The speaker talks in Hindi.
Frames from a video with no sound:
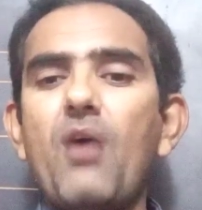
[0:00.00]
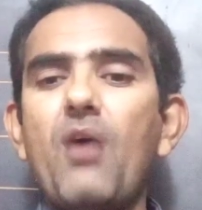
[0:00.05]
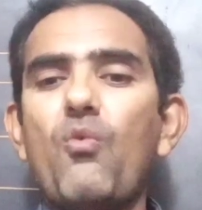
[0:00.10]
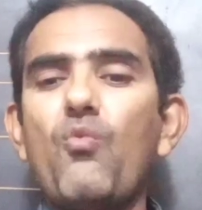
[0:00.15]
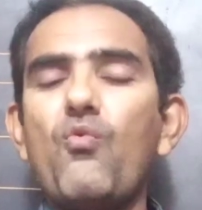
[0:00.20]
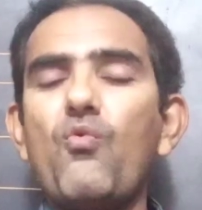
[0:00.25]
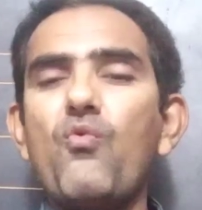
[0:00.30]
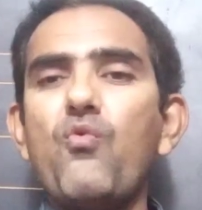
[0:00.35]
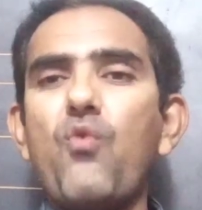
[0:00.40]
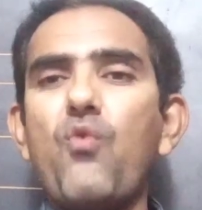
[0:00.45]

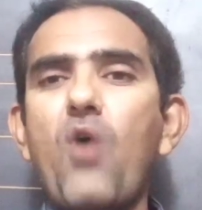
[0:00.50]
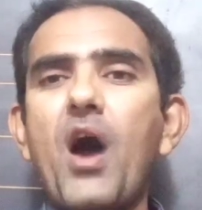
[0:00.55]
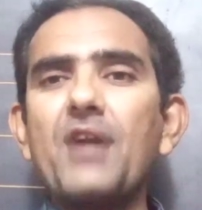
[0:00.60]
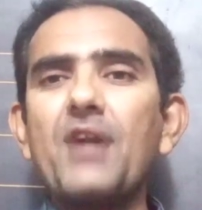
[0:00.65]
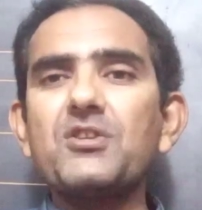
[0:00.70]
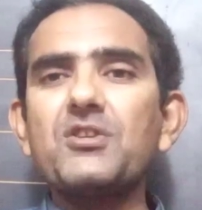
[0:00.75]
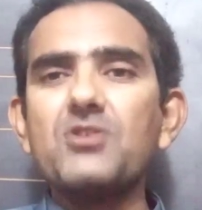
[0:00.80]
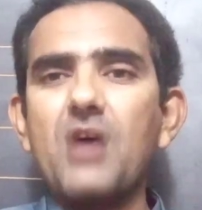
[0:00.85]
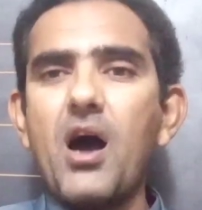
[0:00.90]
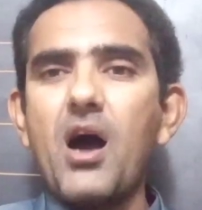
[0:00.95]

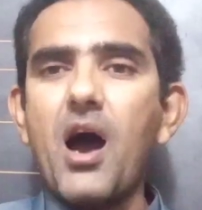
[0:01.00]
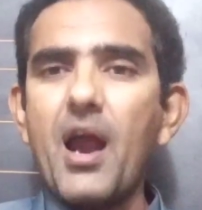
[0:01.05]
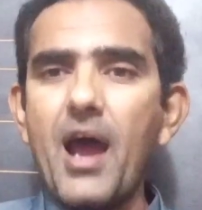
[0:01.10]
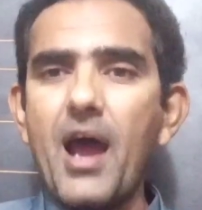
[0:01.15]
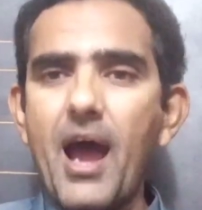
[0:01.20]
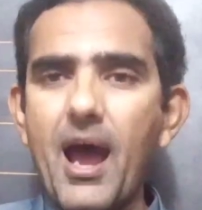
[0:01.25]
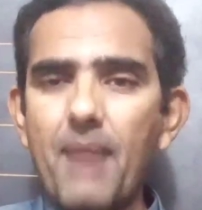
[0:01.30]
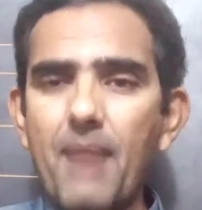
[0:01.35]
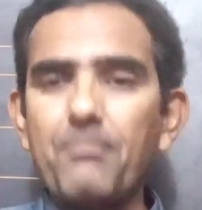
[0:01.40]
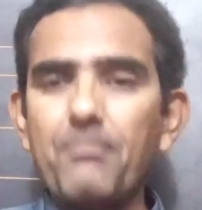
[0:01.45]
what are
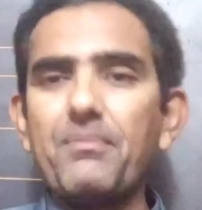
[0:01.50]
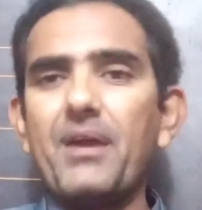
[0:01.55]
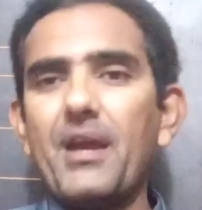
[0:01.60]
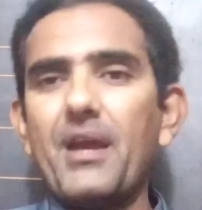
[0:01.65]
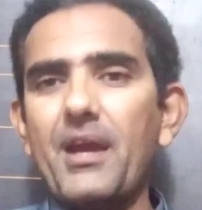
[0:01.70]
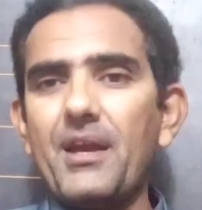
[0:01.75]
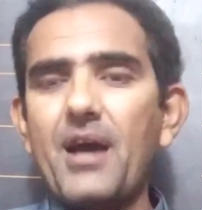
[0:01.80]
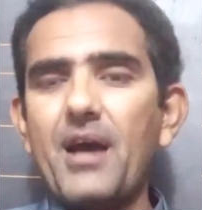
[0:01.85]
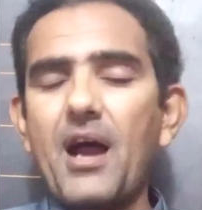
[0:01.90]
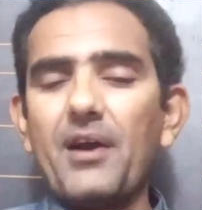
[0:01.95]

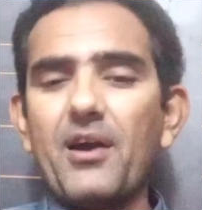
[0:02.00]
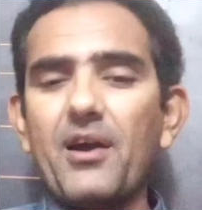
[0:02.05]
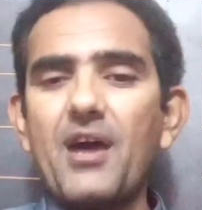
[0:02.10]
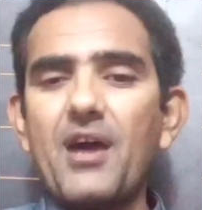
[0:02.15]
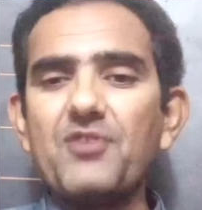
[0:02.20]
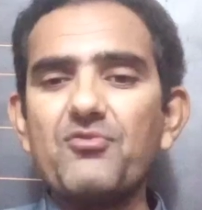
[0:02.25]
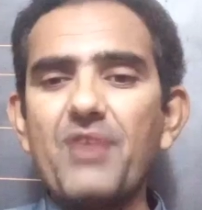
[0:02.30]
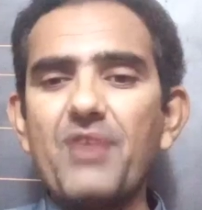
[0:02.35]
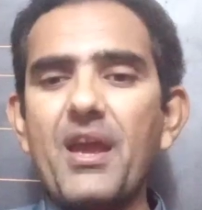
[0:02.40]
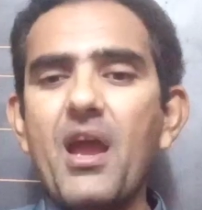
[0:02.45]
happening in our
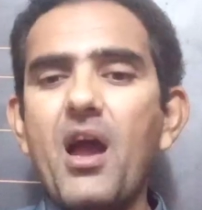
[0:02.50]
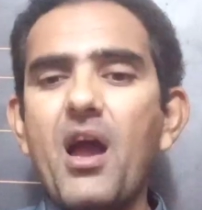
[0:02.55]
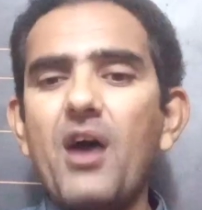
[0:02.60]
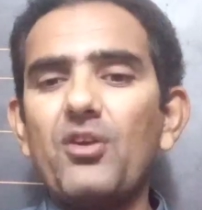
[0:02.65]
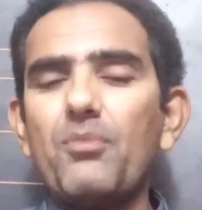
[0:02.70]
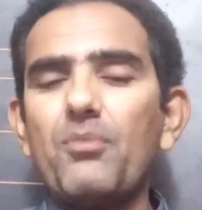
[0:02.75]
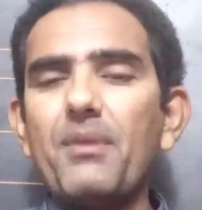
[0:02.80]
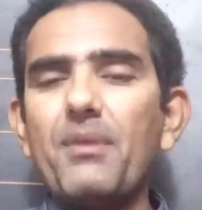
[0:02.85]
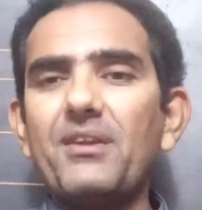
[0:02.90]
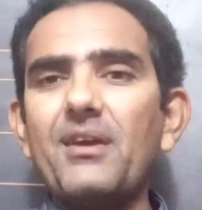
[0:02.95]
country
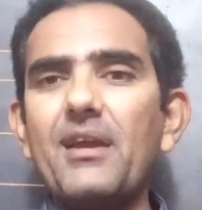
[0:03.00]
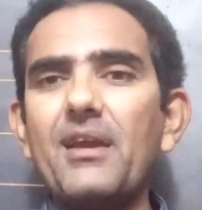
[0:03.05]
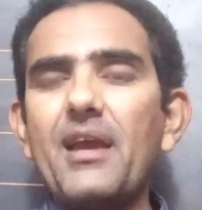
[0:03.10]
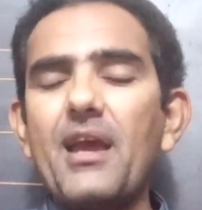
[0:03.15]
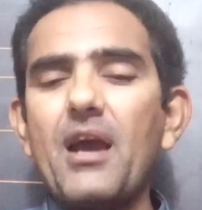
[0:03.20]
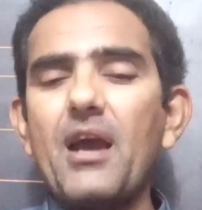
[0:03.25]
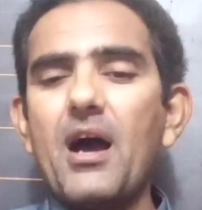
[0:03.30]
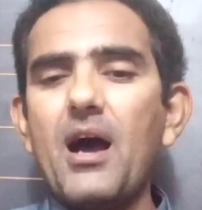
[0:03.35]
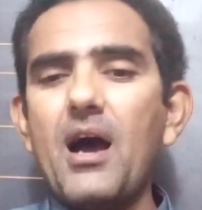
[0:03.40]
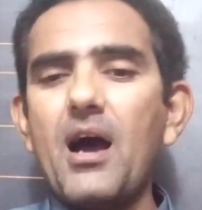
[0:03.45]
So
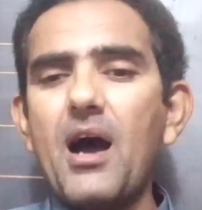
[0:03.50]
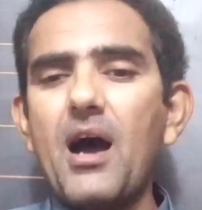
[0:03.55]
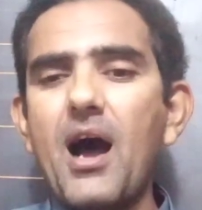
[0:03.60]
basically uh,